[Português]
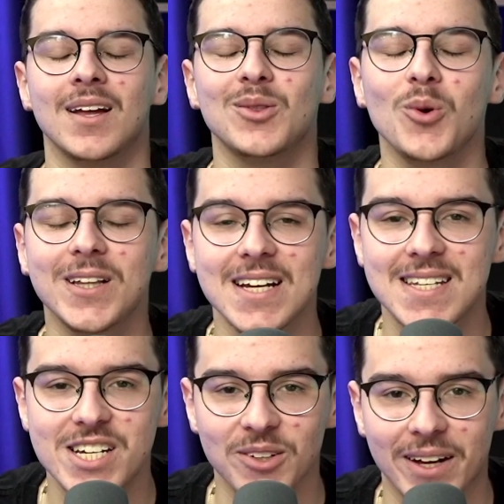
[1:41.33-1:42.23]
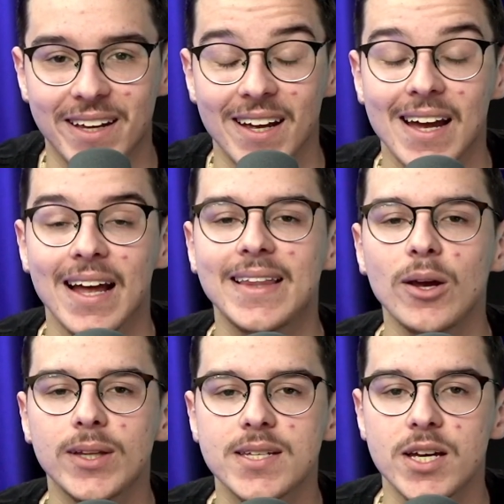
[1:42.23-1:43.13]
Tu que está assistindo aqui, tem um
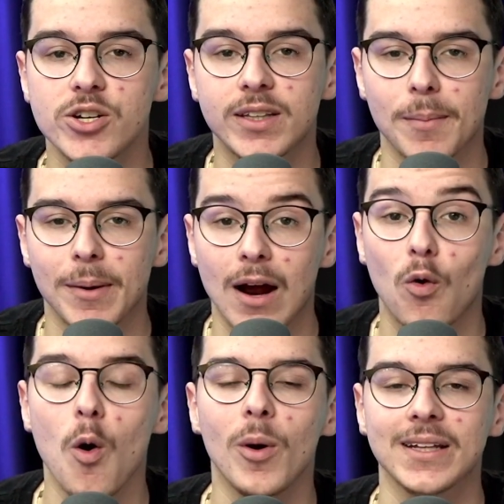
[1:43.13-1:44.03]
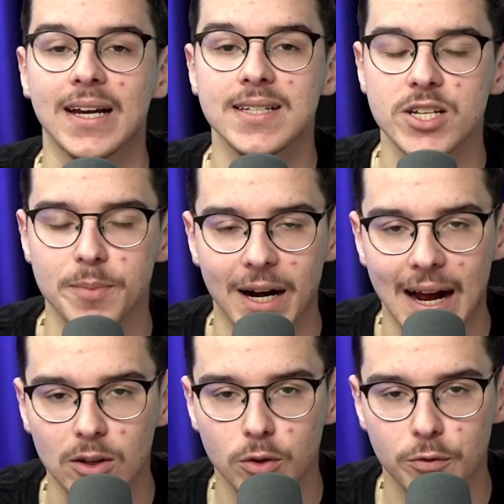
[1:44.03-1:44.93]
desejo de trabalhar como analista de
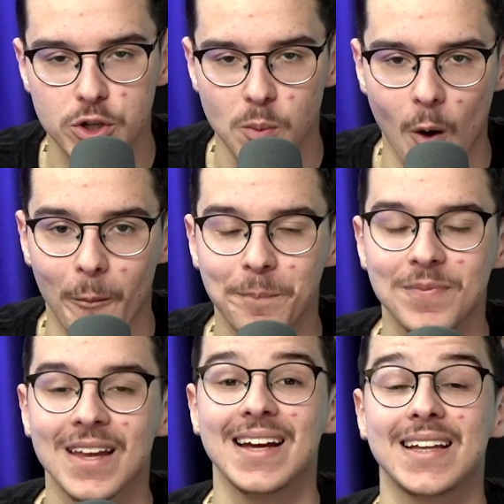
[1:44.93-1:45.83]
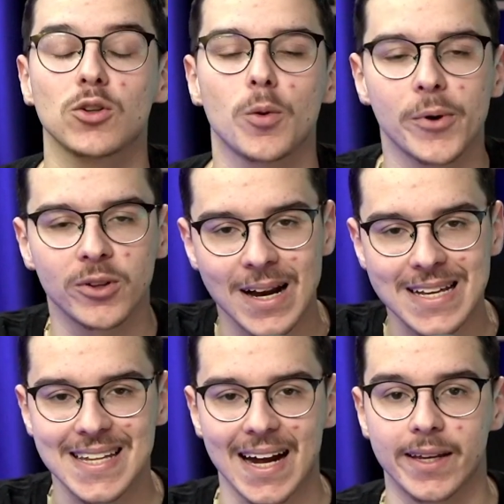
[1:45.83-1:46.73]
mercado no futebol? Então tua oportunidade está
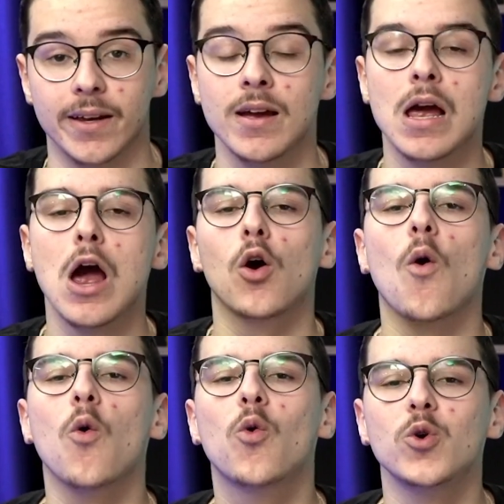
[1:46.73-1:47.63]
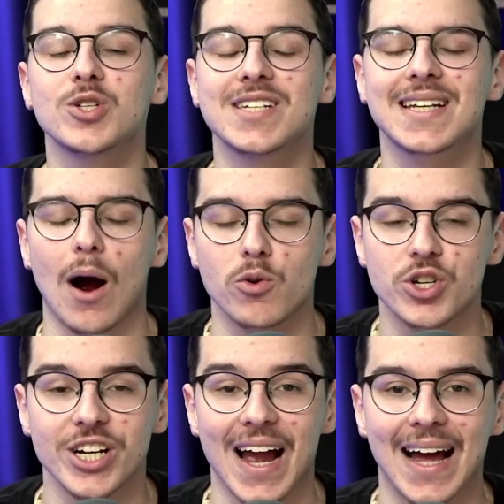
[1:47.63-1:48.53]
aqui. Com o curso Scout,
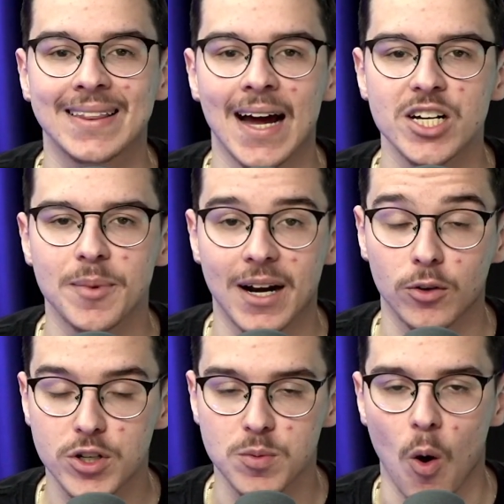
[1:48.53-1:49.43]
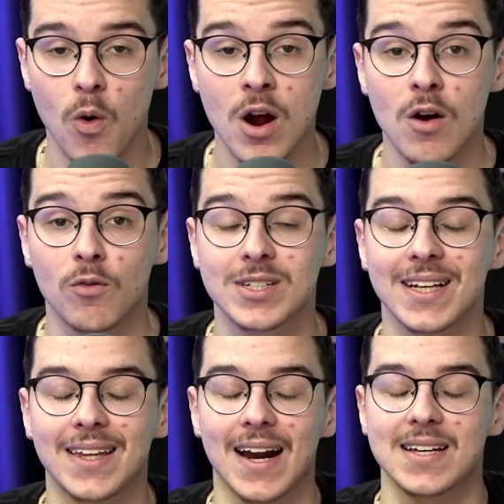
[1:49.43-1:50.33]
Análise de Mercado no Futebol, você
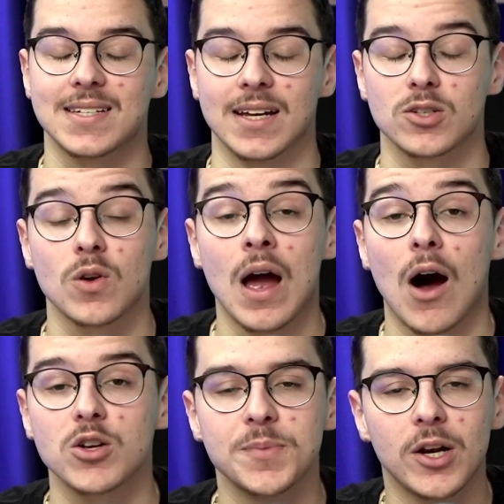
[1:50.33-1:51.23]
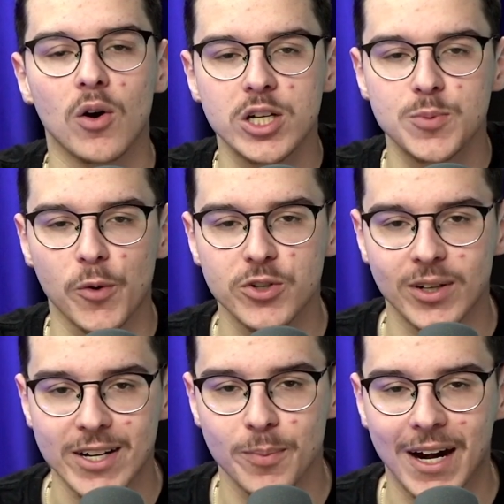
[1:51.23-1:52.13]
terá acesso aos melhores profissionais
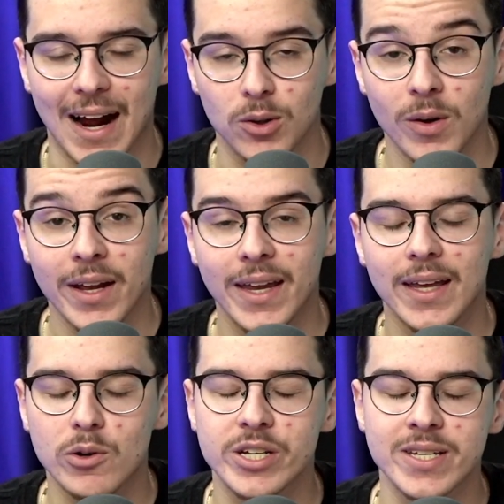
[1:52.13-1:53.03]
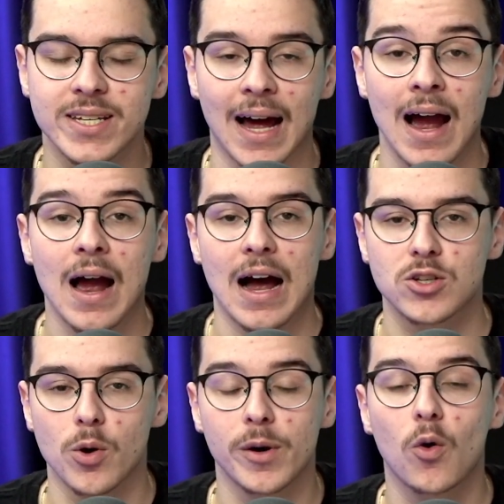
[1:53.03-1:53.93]
do mercado que irão te ensinar a
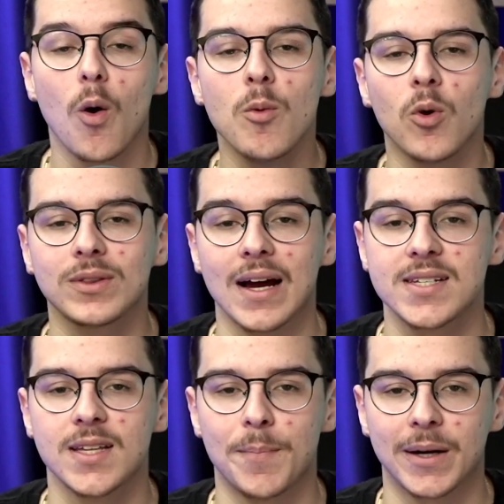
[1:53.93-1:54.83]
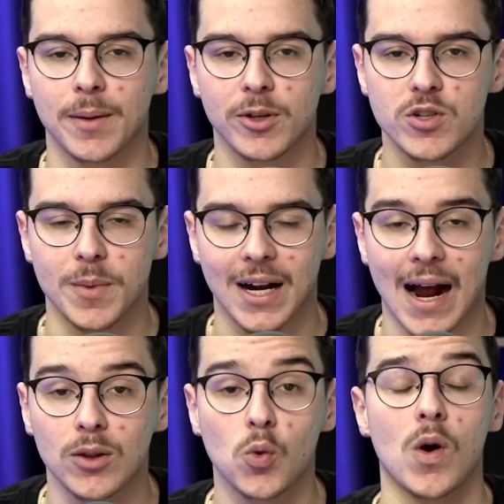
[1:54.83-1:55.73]
sobre como montar esse departamento de
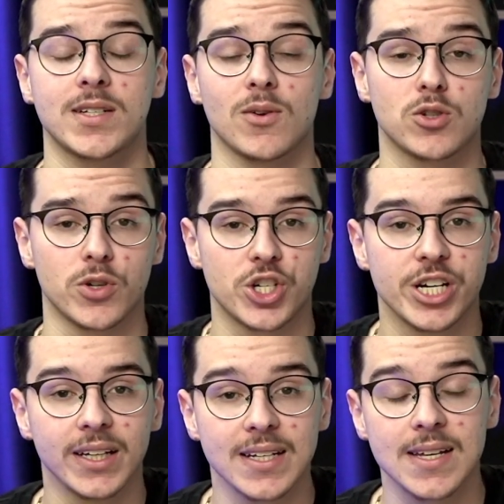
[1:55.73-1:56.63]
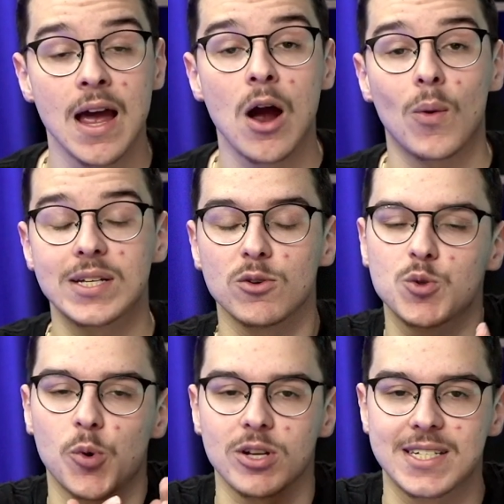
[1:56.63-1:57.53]
mercado, quais são as rotinas, quais são os
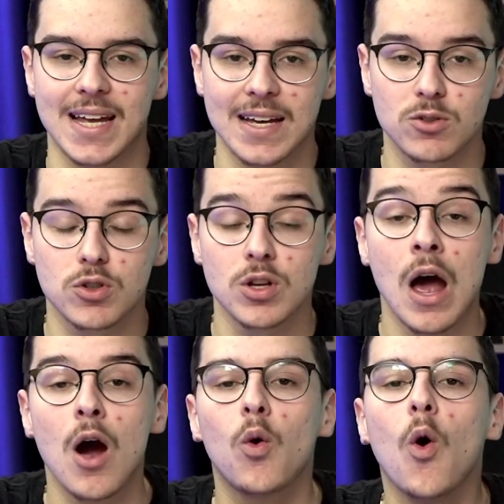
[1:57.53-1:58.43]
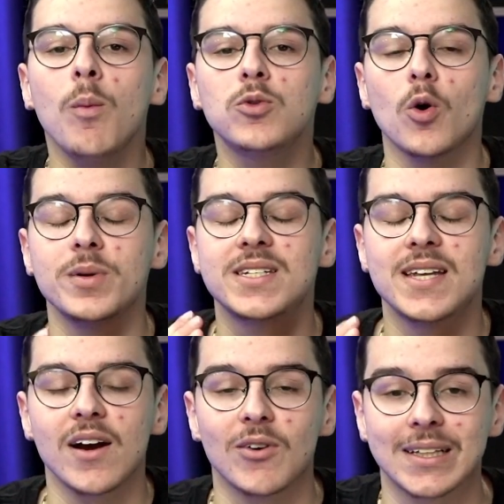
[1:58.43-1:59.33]
processos, como tu
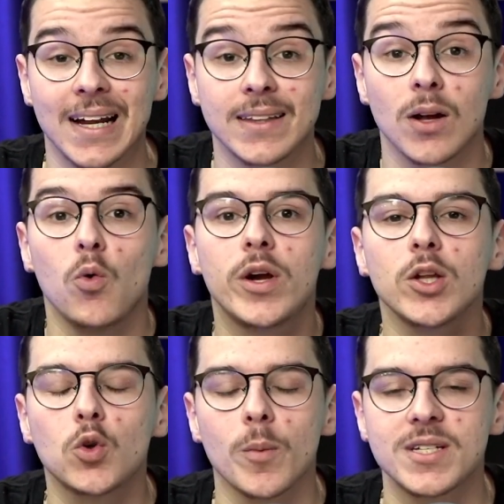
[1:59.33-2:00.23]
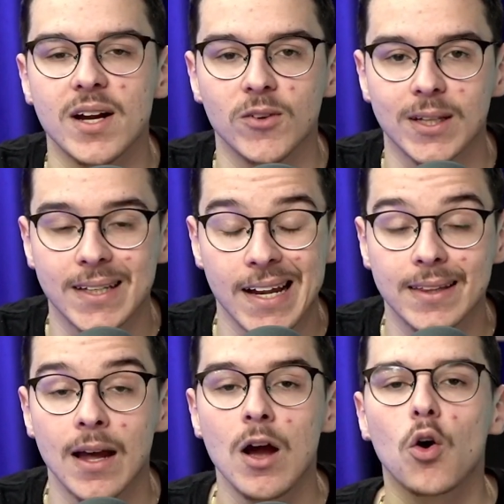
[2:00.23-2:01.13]
observa um atleta, o que tu observa um atleta,
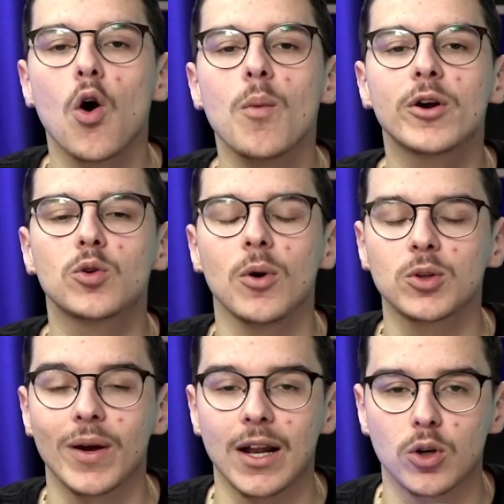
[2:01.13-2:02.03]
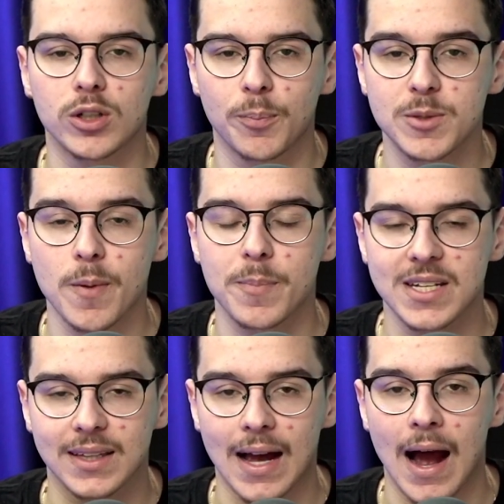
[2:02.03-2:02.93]
como que tu monta um relatório depois para
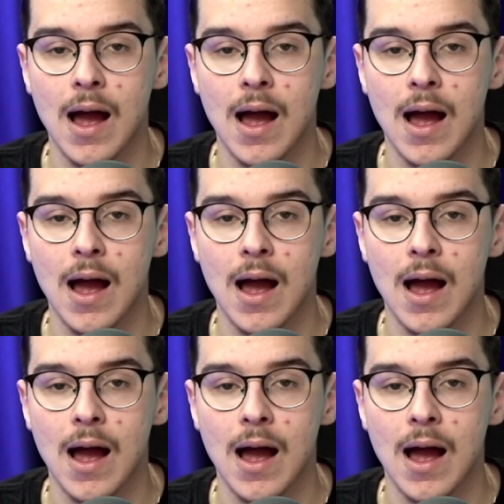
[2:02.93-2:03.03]
apresentar